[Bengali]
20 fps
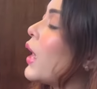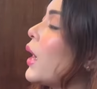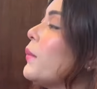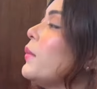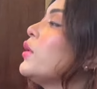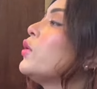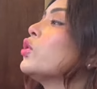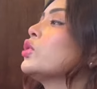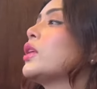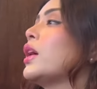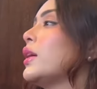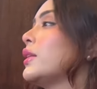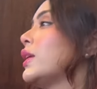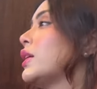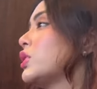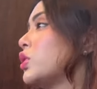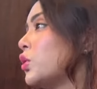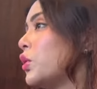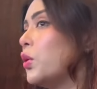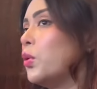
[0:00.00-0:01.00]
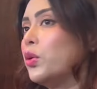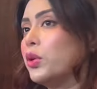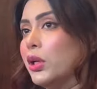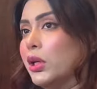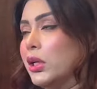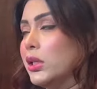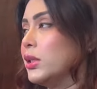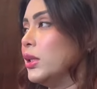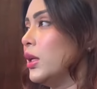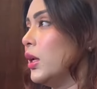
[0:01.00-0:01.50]
আমি কোথায় তার সঙ্গে
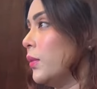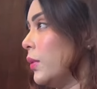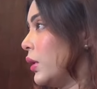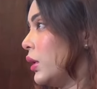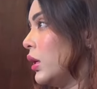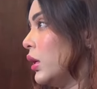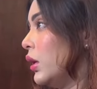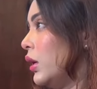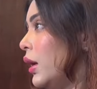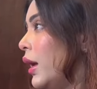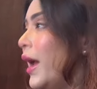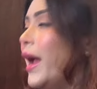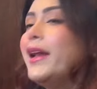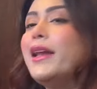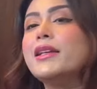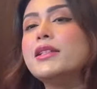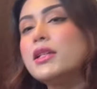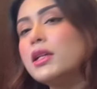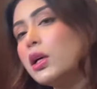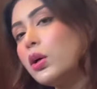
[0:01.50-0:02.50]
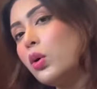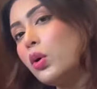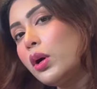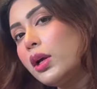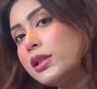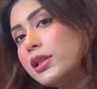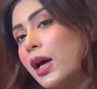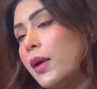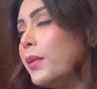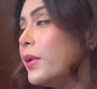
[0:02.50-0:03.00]
হোটেলে ছিলাম আর কি এটা যারা
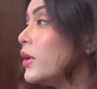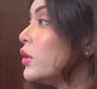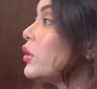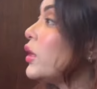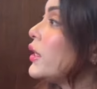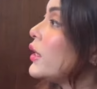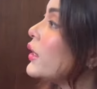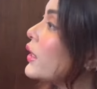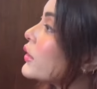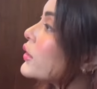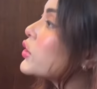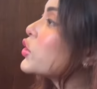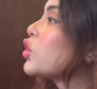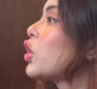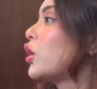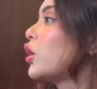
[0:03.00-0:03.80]
করেছে আমি কিন্তু এটা নিয়ে তো